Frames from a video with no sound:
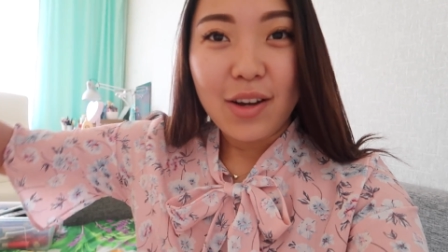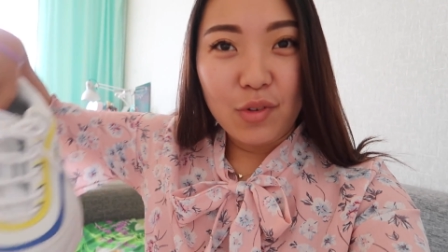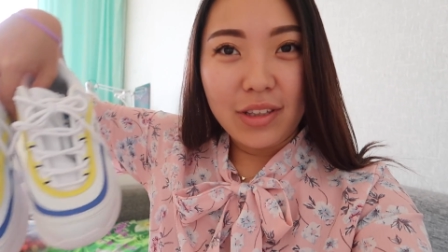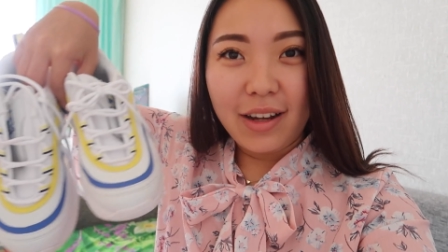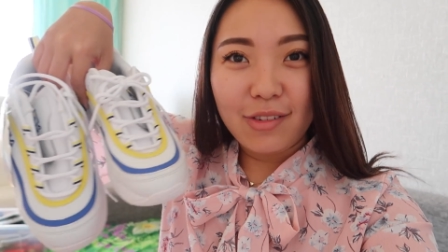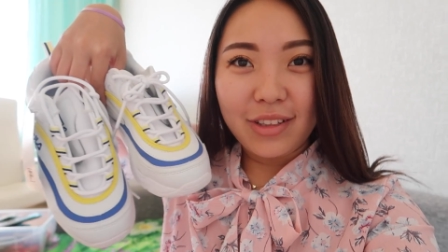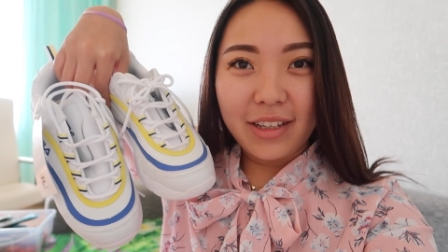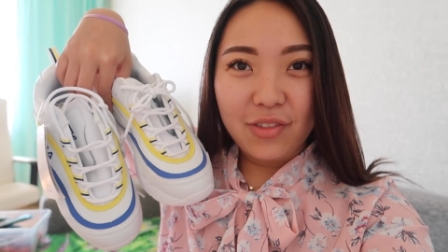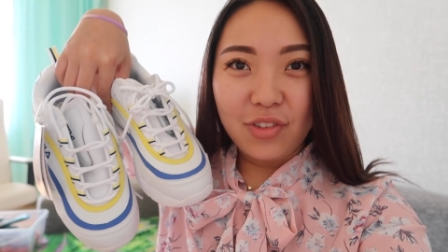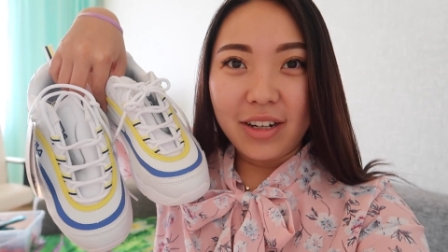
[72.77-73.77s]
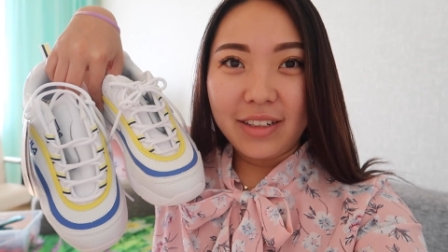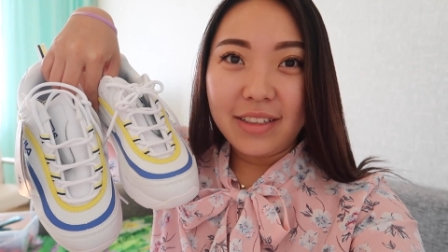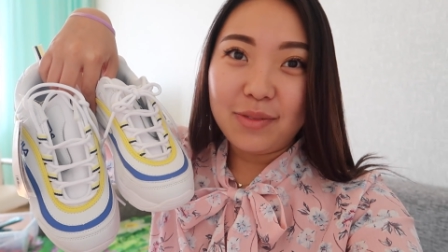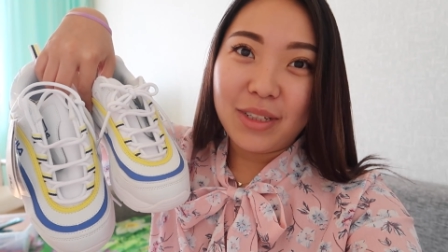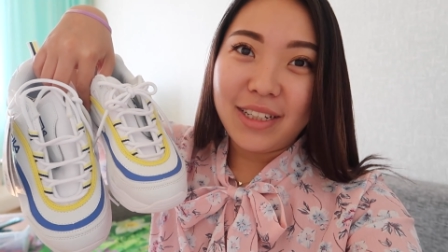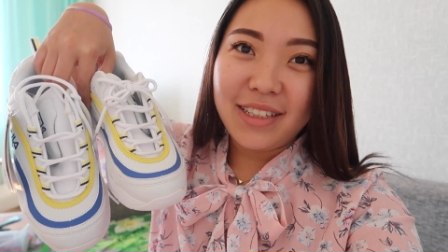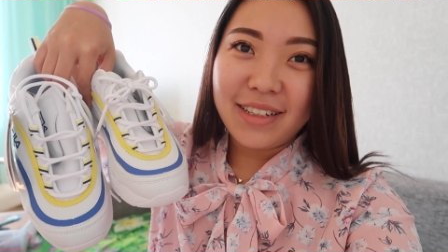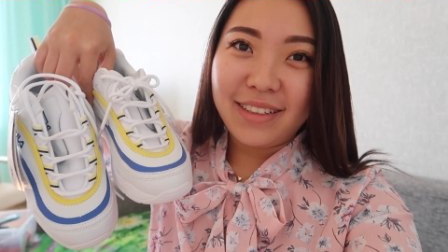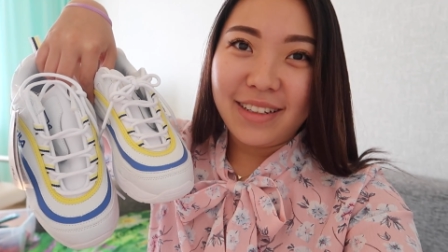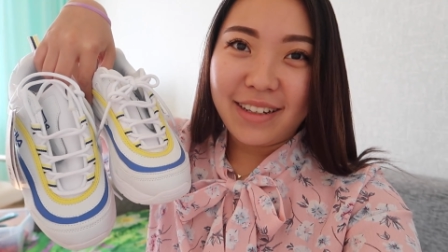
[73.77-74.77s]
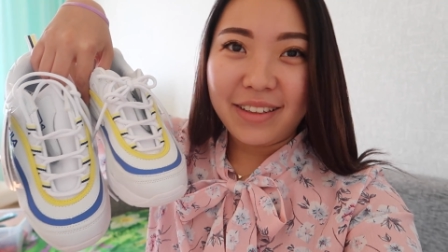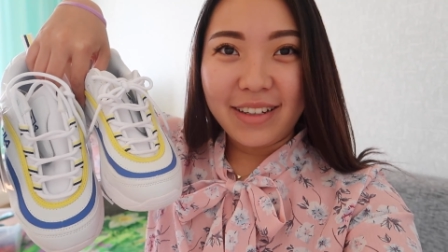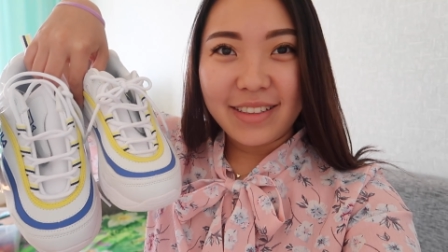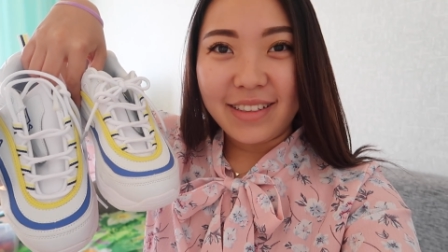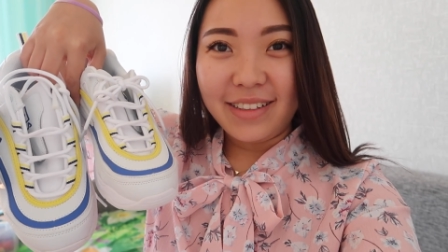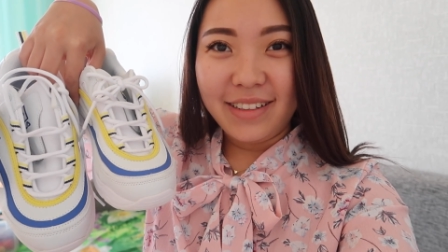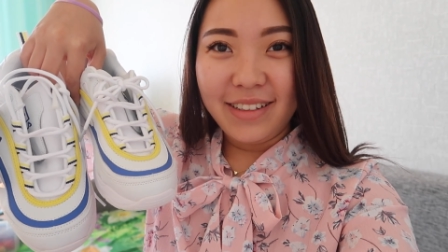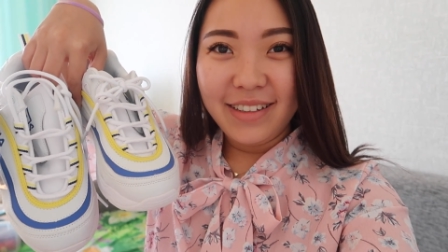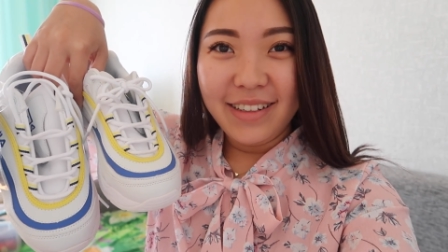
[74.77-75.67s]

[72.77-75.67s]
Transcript: Вот так вот они выглядят. Смотрите, какие классные.